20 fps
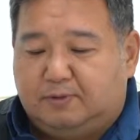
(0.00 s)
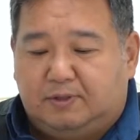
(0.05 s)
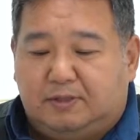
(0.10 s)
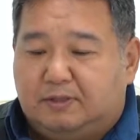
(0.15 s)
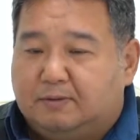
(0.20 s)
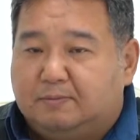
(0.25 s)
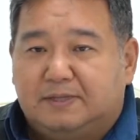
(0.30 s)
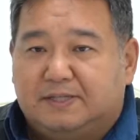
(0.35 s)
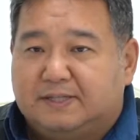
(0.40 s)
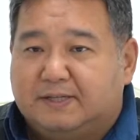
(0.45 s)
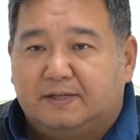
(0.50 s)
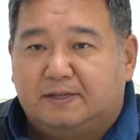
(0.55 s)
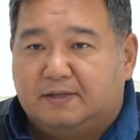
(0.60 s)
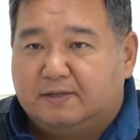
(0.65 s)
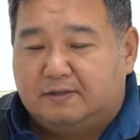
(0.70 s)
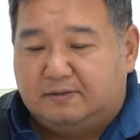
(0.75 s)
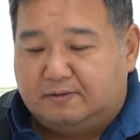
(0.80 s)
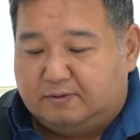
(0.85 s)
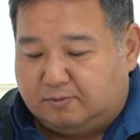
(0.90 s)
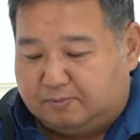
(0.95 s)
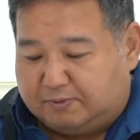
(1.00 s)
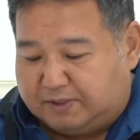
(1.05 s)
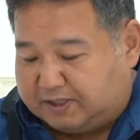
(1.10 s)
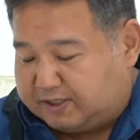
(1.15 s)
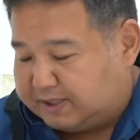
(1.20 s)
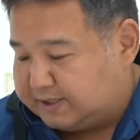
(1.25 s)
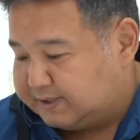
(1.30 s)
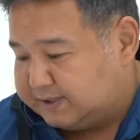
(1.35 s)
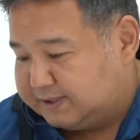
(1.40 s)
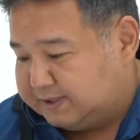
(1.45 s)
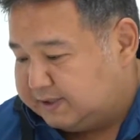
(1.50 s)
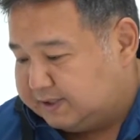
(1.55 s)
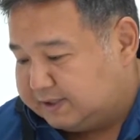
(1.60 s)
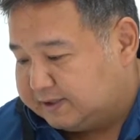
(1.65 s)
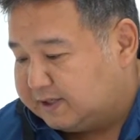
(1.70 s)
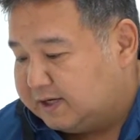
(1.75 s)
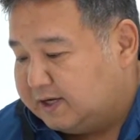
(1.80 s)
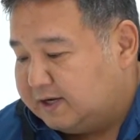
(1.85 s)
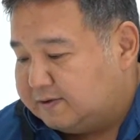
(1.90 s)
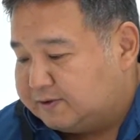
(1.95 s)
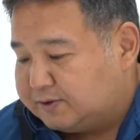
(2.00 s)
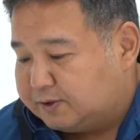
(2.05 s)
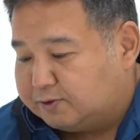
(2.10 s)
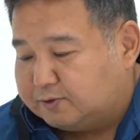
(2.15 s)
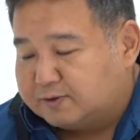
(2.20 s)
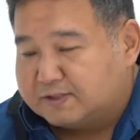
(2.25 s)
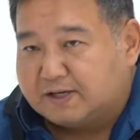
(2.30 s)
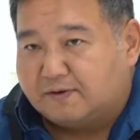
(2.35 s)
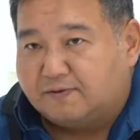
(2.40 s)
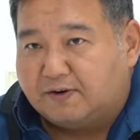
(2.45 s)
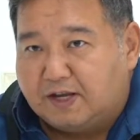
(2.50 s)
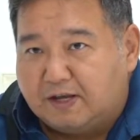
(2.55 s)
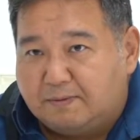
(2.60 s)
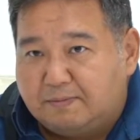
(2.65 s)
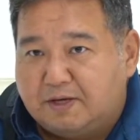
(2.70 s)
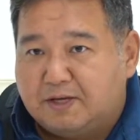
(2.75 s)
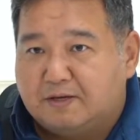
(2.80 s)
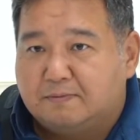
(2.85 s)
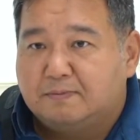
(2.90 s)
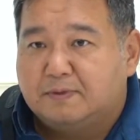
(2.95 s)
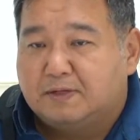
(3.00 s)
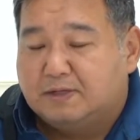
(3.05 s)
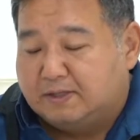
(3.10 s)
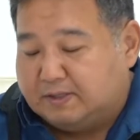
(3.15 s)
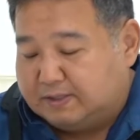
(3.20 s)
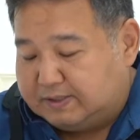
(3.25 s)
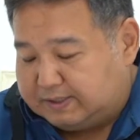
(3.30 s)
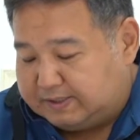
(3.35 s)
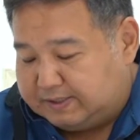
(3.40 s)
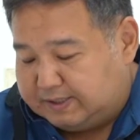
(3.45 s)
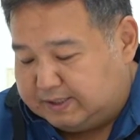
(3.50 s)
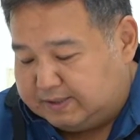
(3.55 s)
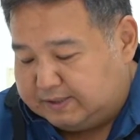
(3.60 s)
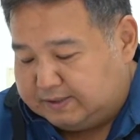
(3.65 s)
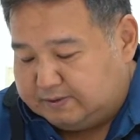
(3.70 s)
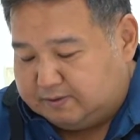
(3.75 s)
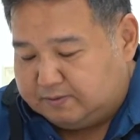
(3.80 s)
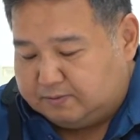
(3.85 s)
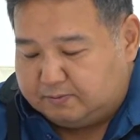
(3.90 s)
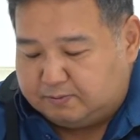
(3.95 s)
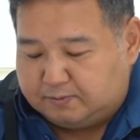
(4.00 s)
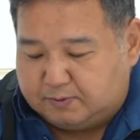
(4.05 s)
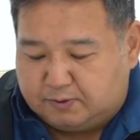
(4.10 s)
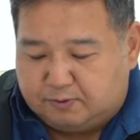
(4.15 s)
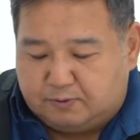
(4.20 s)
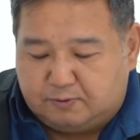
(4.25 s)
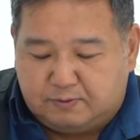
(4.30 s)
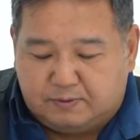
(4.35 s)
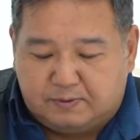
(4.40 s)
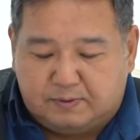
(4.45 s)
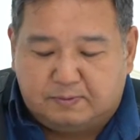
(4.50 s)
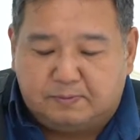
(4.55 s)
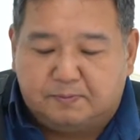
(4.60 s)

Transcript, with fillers: и без этой прекрасной. Нет, все равно со временем здесь все равно